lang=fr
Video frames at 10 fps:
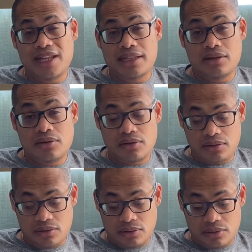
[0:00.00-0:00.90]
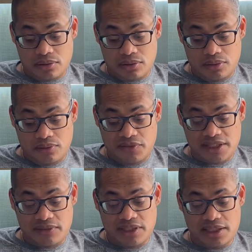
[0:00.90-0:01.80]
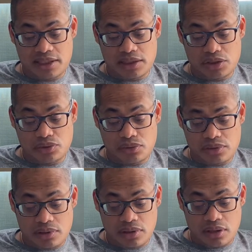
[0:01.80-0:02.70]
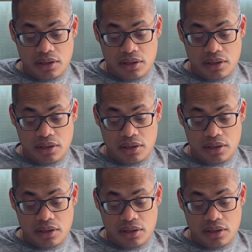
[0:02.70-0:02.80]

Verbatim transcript: attente euh, vis-à-vis de certaines choses.